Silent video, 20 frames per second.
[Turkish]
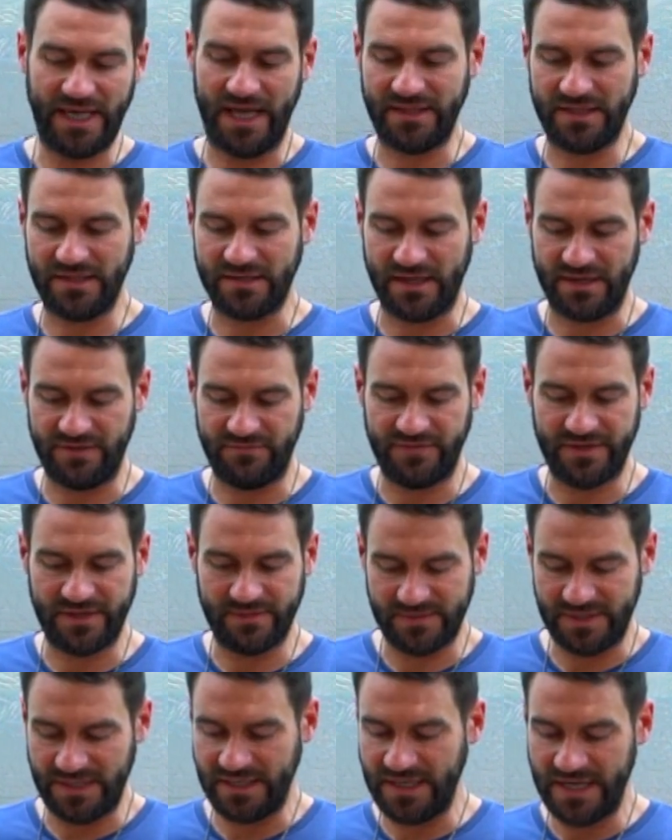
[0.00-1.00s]
kendi
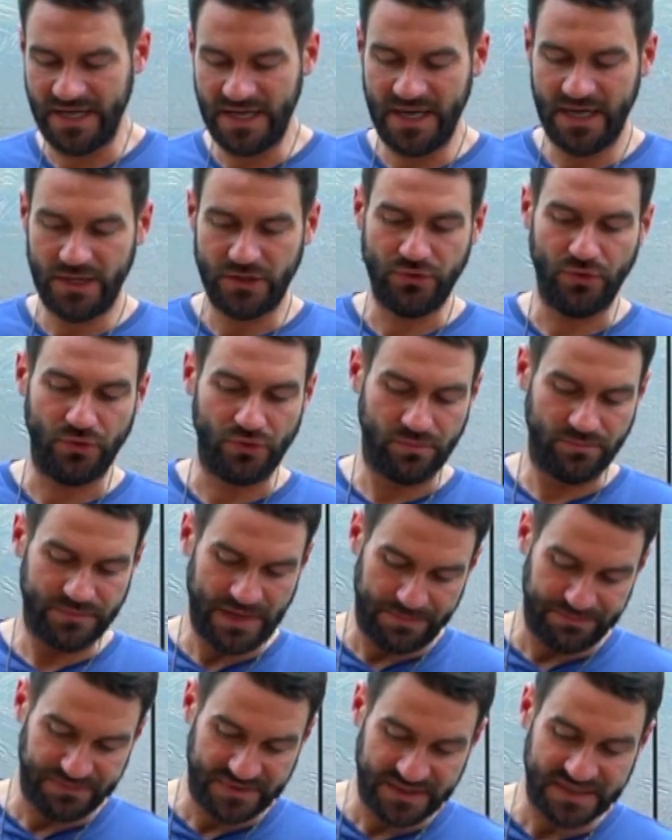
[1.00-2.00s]
tariflerimi değil, yorum
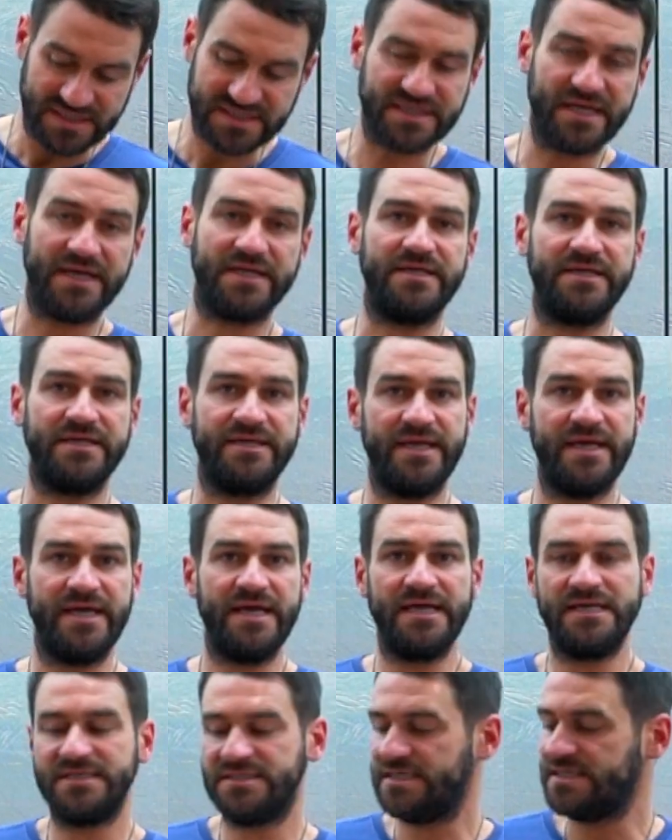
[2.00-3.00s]
yaptığınız takdirde
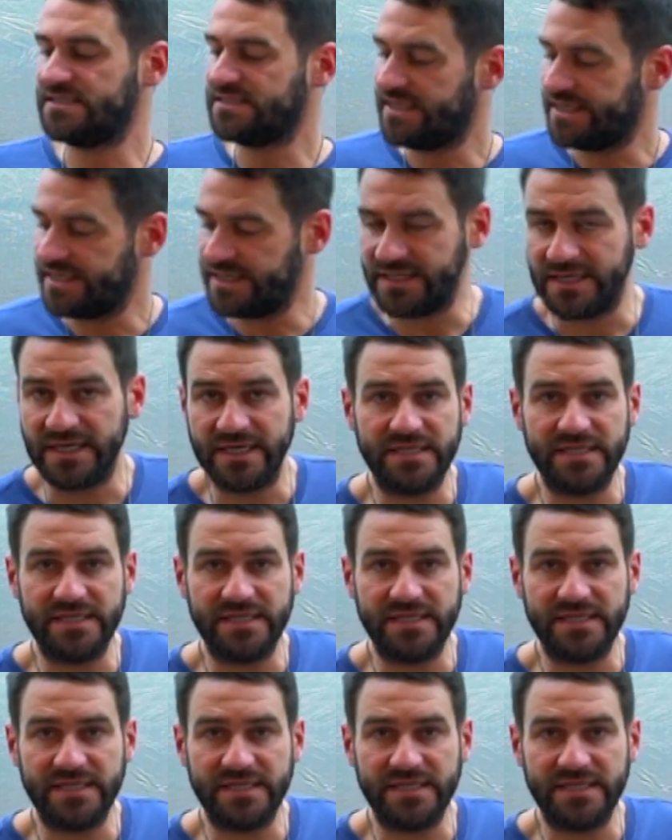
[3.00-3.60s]
sizlerin